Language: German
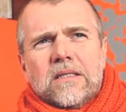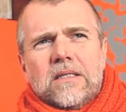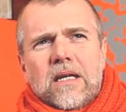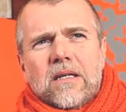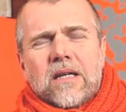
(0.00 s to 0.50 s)

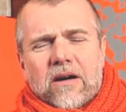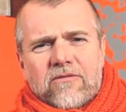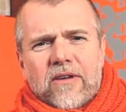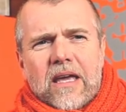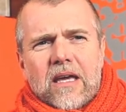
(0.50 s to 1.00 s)
den
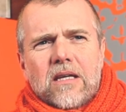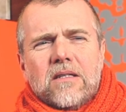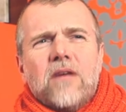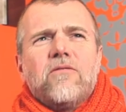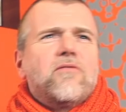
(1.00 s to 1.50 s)
Kaffee,
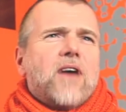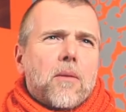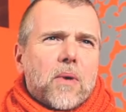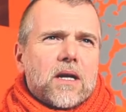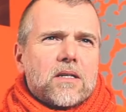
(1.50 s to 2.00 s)
den wir
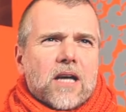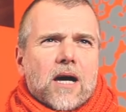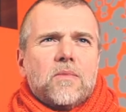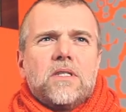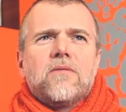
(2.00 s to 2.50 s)
verabredet
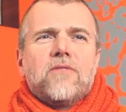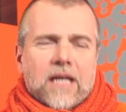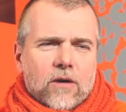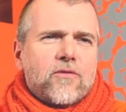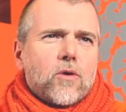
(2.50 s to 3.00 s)
haben, die,
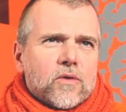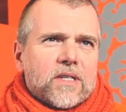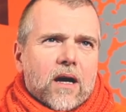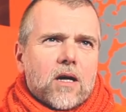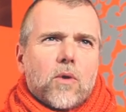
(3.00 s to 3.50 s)
der für
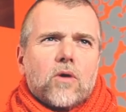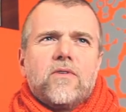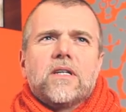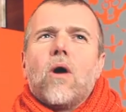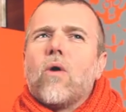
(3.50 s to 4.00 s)
uns
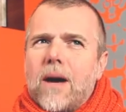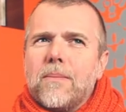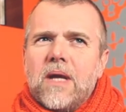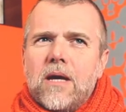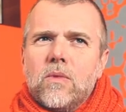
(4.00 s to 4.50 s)
angebaut wird, auch
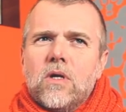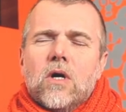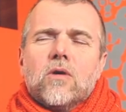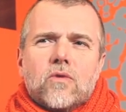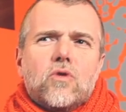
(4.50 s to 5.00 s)
abnehmen
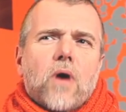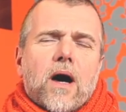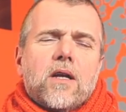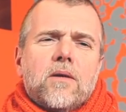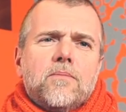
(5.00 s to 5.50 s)
und zu
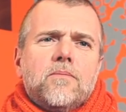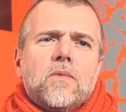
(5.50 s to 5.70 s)
einem